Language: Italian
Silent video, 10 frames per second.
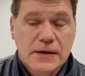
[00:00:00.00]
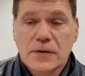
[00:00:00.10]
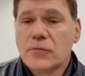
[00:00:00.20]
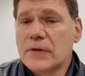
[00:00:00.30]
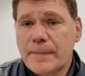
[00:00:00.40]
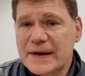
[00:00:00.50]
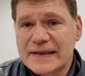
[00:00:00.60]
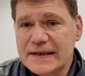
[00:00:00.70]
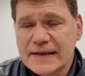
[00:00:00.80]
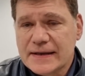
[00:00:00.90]
Una
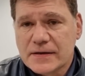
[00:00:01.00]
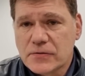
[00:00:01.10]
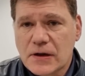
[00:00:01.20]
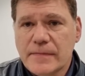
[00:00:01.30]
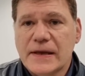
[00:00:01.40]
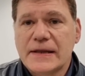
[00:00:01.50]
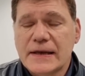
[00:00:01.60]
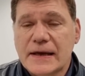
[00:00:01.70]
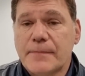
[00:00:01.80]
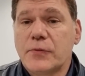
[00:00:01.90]
partita
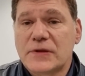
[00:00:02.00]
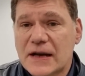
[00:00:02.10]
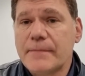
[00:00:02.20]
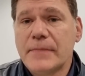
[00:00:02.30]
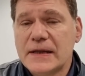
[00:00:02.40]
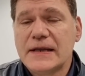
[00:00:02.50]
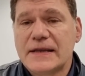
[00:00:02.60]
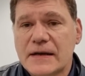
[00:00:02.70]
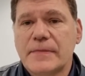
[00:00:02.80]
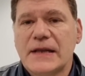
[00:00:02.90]
naturalmente che potrebbe
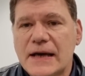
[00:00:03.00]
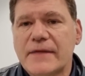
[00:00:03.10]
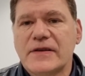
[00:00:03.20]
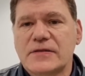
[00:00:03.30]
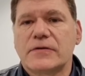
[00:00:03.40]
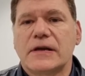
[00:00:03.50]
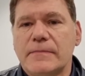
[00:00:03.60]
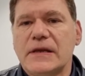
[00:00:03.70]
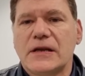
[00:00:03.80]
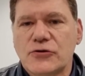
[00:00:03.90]
determinare, visto che il
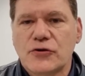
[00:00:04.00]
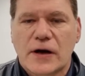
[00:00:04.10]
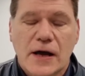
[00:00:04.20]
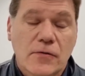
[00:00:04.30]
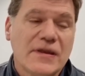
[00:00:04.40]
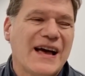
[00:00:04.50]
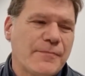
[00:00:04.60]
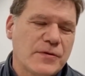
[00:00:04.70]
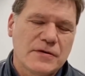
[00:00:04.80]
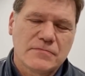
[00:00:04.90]
Milan gioca col
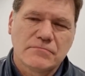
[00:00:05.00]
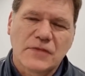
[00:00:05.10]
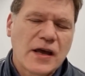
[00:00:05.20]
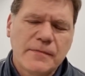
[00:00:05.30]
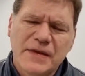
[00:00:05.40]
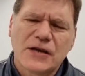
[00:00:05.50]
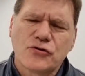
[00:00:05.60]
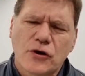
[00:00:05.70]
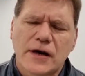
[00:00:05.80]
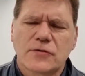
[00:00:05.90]
Napoli, eh, il Milan
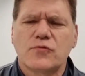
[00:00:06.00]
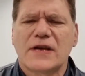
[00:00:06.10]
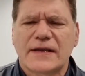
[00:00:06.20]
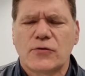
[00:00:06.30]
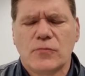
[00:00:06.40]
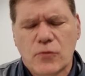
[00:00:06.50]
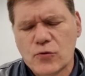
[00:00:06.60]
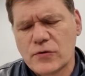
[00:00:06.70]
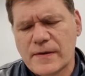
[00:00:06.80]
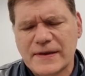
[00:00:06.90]
gioca scusate col
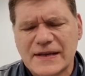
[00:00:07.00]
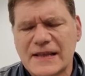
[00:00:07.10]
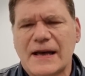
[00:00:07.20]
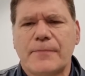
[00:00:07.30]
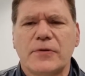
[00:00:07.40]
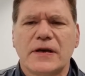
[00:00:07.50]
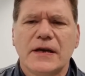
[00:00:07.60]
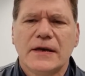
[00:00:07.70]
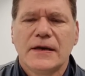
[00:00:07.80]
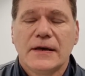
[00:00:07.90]
Bologna, mentre il Napoli
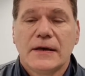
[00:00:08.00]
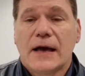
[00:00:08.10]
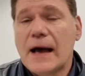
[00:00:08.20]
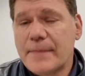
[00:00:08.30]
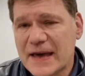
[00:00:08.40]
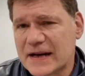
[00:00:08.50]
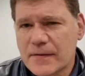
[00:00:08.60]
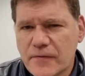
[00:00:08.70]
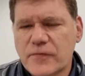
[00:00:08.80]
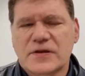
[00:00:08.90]
a
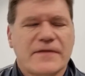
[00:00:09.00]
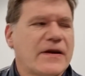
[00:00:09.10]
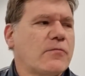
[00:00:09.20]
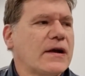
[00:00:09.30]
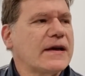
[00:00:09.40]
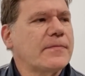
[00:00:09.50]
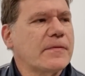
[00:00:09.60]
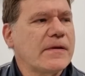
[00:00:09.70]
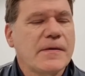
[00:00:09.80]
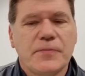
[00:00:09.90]
Bergamo forse avrà qualche
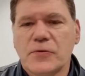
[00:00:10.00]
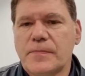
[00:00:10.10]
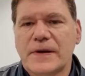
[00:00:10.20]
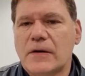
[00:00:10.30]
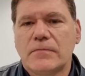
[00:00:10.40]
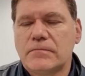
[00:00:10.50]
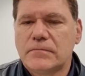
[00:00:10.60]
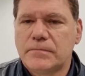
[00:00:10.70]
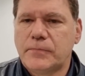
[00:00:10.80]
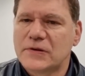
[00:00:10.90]
problema in più, però
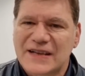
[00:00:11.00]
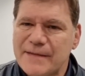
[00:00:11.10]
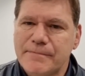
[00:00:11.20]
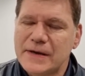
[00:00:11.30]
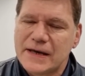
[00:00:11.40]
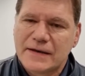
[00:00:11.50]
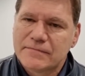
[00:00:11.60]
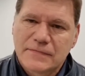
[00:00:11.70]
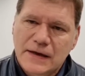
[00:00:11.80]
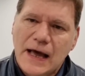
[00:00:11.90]
potrebbe
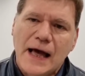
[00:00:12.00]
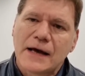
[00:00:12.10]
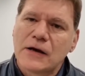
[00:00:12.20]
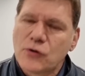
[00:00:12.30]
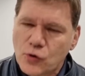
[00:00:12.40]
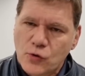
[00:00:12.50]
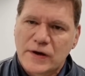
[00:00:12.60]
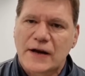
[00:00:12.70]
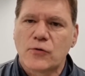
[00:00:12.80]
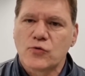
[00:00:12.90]

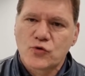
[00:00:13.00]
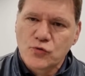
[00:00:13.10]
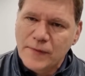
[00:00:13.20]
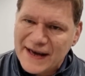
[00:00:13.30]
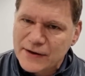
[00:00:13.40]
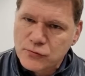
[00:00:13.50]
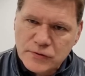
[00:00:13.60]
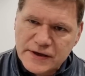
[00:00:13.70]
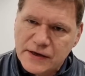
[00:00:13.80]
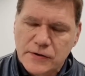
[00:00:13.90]
ancora consumare un
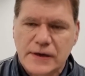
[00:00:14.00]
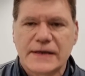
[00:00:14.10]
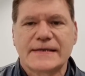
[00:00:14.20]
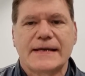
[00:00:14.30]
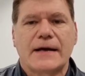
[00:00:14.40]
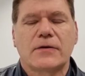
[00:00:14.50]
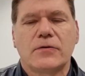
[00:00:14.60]
ulteriore distacco.